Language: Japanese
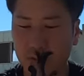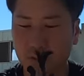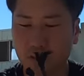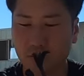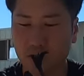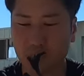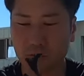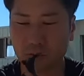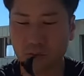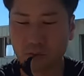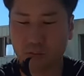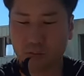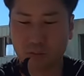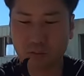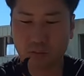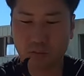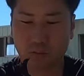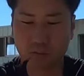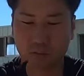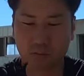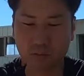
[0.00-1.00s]
てそうそうそ
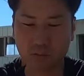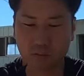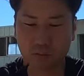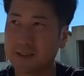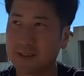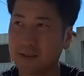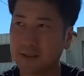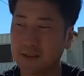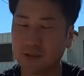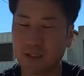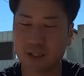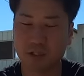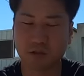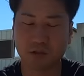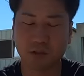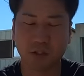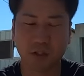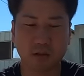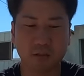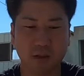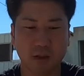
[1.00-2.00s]
うで最終
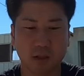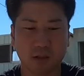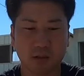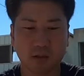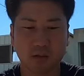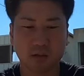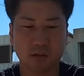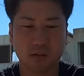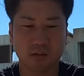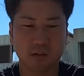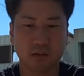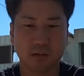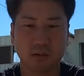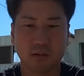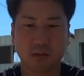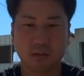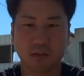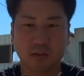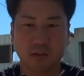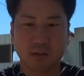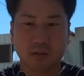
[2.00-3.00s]
的には
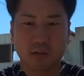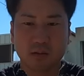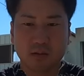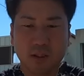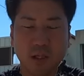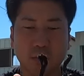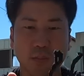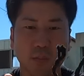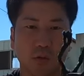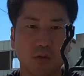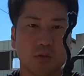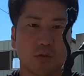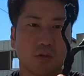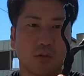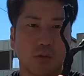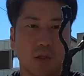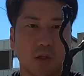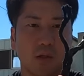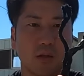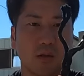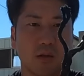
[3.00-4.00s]
3本中は
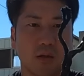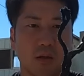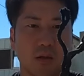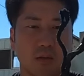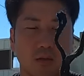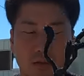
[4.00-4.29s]
あ、